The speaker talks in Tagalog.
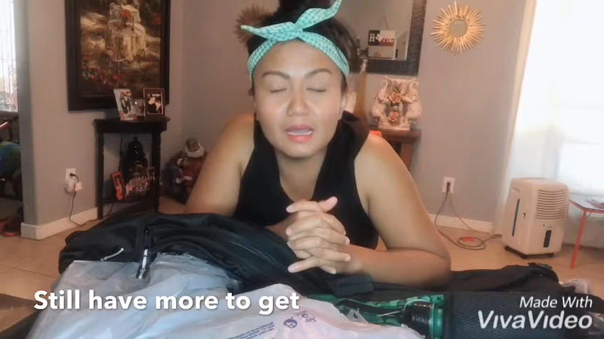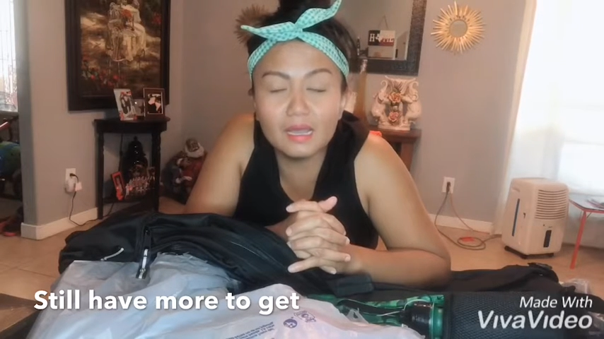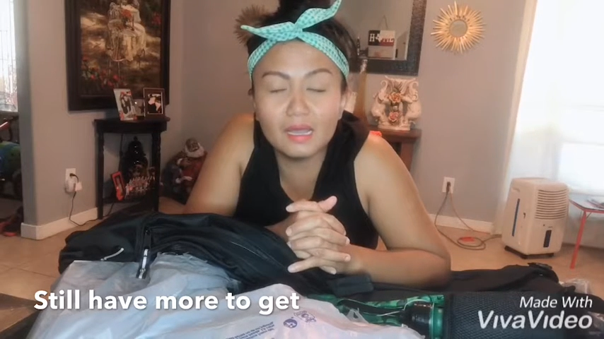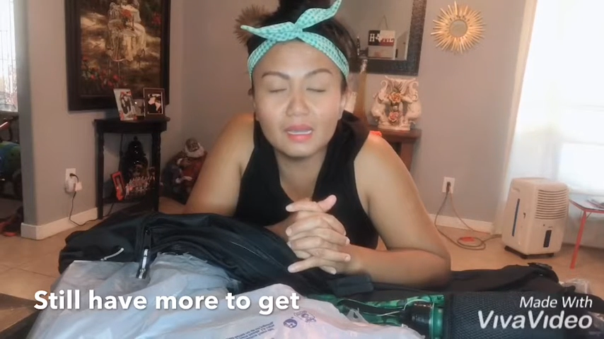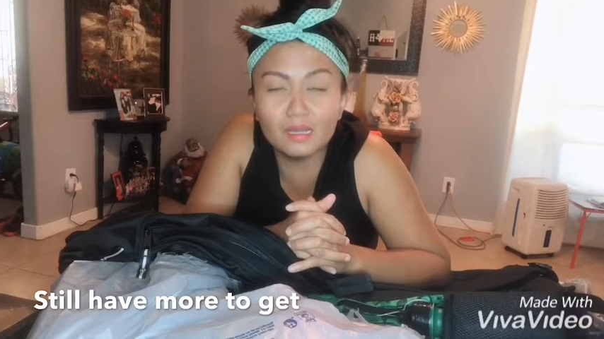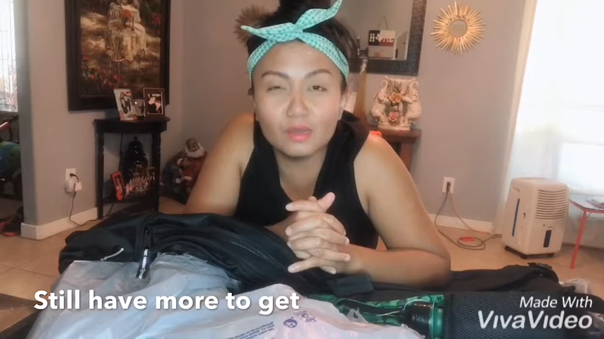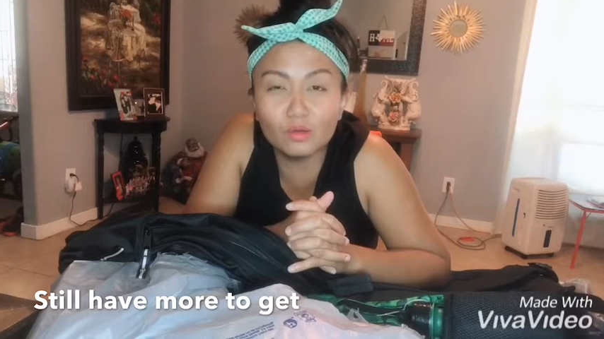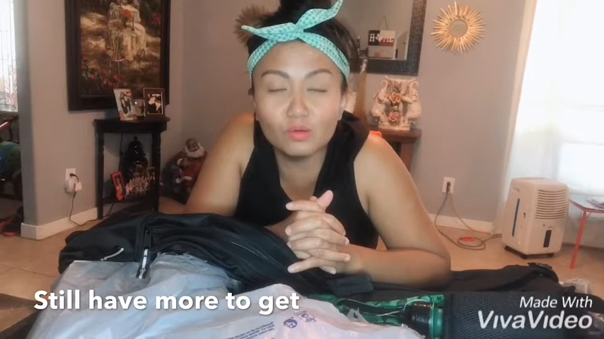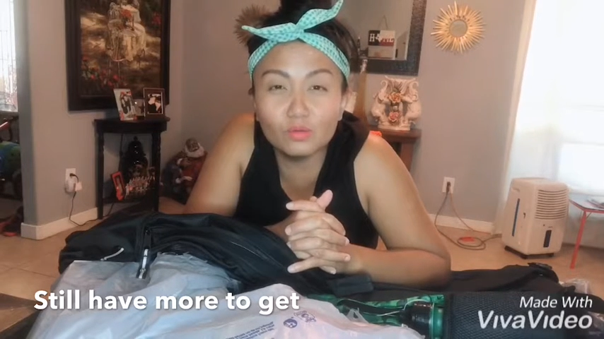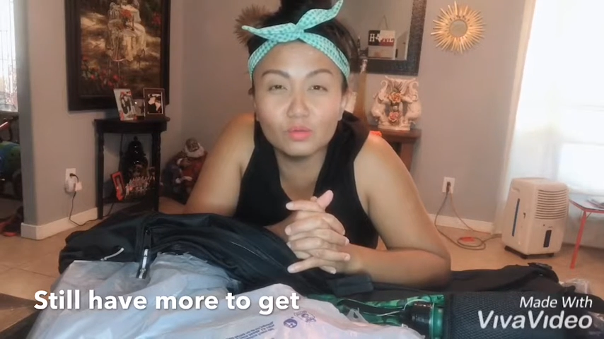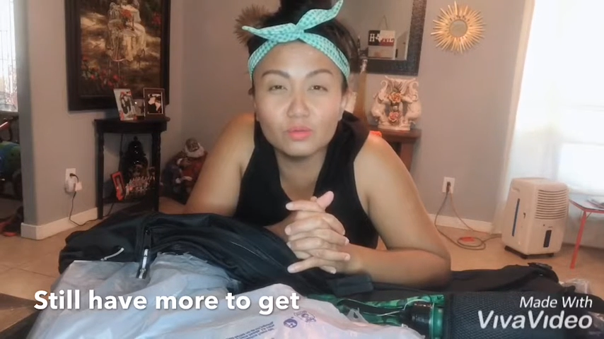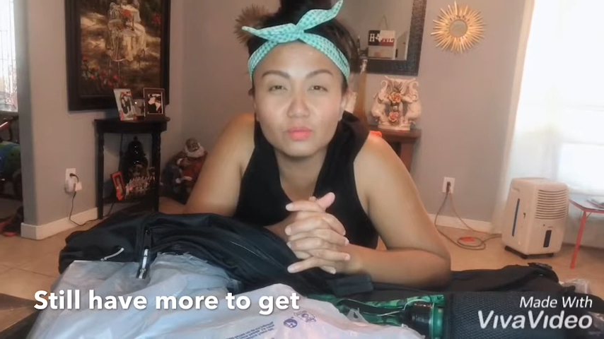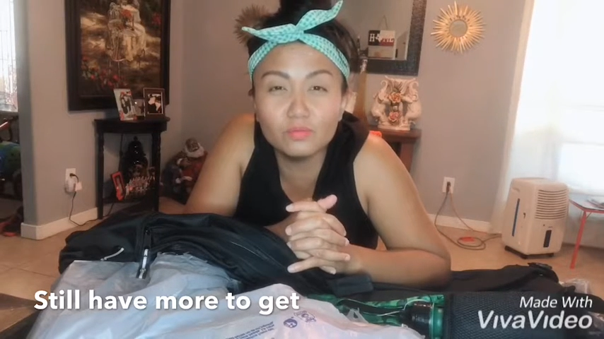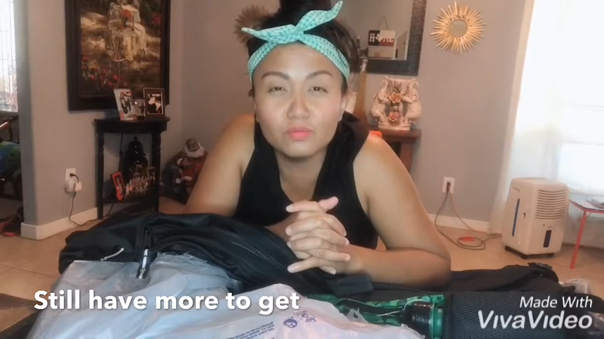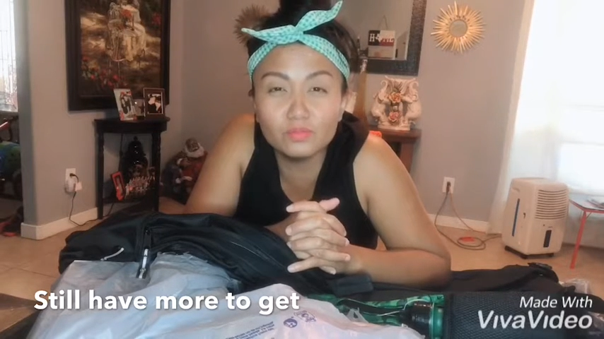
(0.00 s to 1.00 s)
anak ko
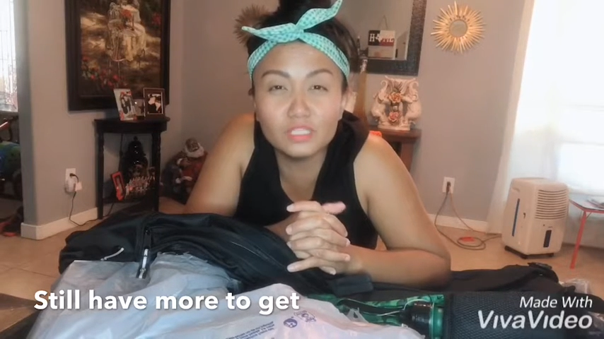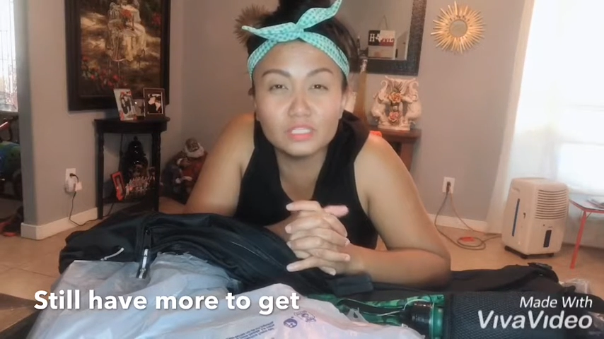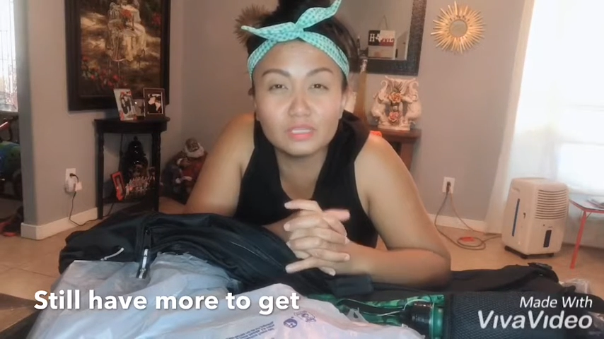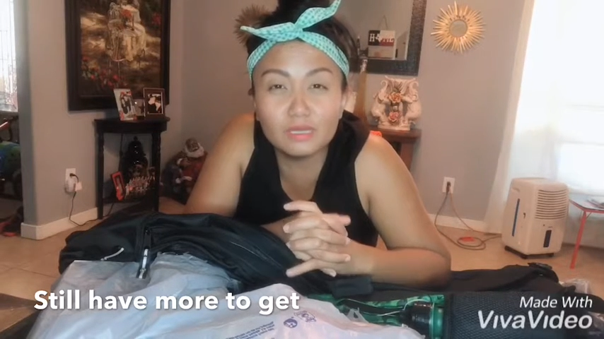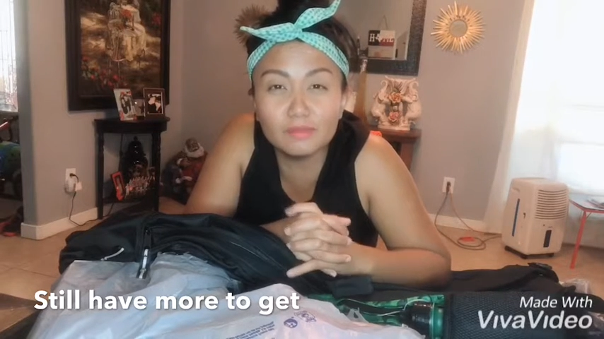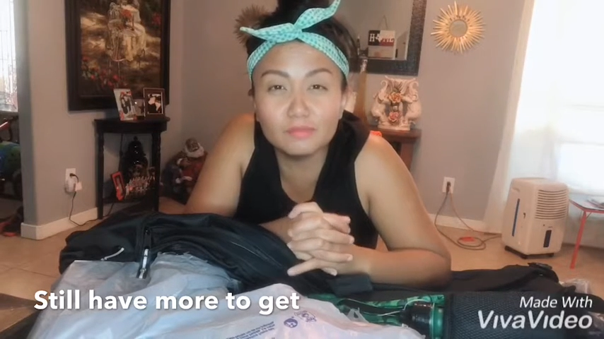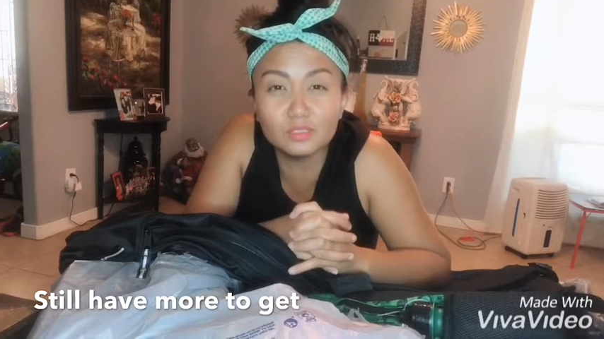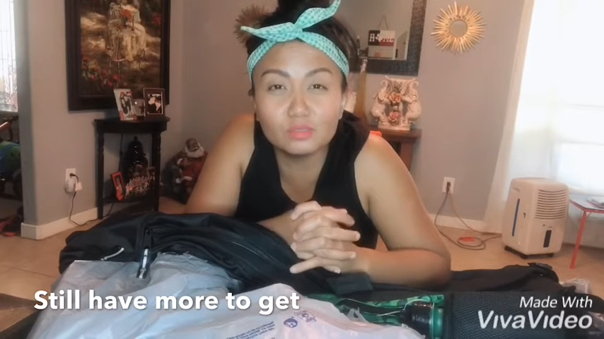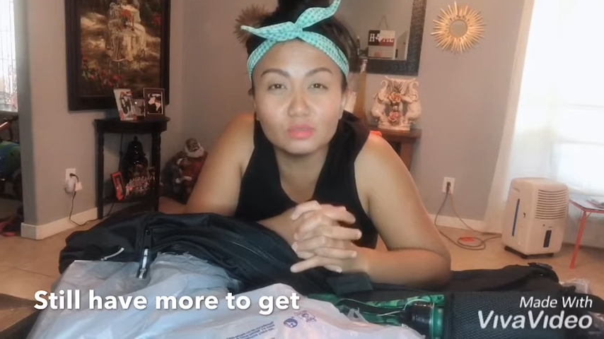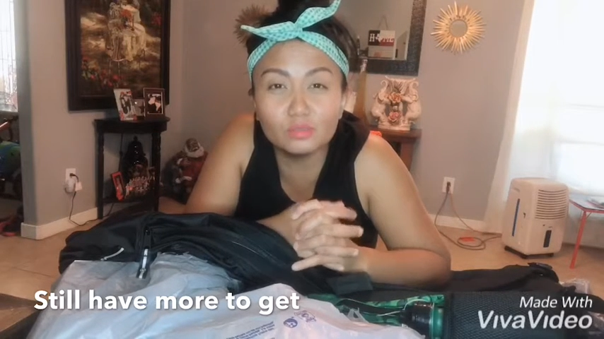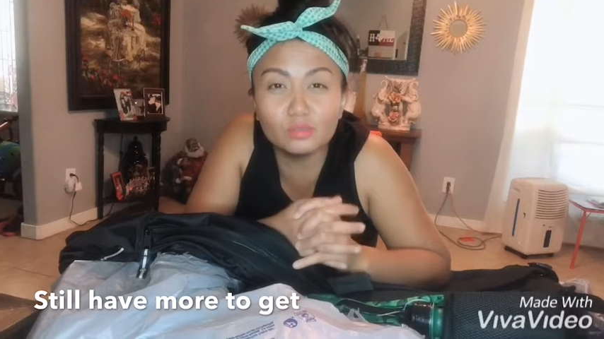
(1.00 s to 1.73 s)
this coming school.